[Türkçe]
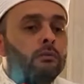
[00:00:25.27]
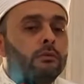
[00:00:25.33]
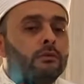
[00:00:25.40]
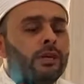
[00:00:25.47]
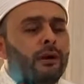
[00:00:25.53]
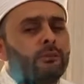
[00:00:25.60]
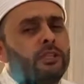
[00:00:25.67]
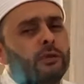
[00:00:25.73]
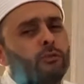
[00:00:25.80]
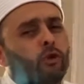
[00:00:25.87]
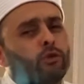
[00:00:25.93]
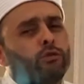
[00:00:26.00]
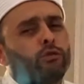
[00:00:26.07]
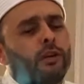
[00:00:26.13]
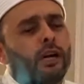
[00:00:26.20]
Tam kim
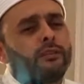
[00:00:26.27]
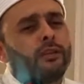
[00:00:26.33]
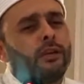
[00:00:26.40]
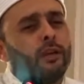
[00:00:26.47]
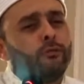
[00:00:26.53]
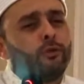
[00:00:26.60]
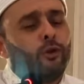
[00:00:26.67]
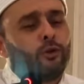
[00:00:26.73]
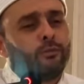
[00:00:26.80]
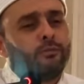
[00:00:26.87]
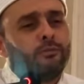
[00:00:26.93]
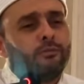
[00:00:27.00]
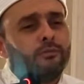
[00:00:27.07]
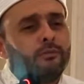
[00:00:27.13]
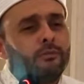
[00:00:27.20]
olduğunu
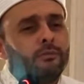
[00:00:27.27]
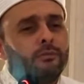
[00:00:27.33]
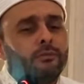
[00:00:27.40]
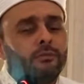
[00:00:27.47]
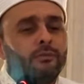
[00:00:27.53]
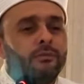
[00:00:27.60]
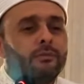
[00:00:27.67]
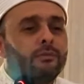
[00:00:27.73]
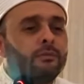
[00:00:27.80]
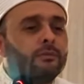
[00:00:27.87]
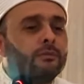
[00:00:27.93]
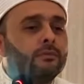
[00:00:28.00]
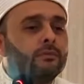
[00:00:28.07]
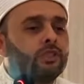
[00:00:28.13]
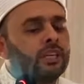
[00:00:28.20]
hatırlamıyorum.
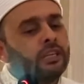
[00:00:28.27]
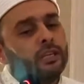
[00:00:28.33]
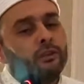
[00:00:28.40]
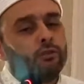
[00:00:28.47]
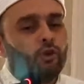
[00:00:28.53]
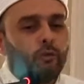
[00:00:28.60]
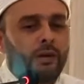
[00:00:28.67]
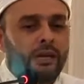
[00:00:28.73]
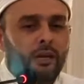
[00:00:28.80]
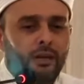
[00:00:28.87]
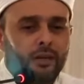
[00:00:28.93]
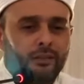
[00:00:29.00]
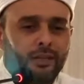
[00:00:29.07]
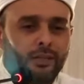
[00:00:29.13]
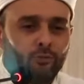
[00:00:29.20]
Çekinin diyor ben
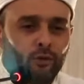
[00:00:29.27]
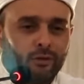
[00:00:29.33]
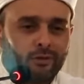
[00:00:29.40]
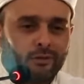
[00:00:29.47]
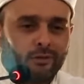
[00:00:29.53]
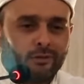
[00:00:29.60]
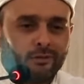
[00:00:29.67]
hallederim o işi.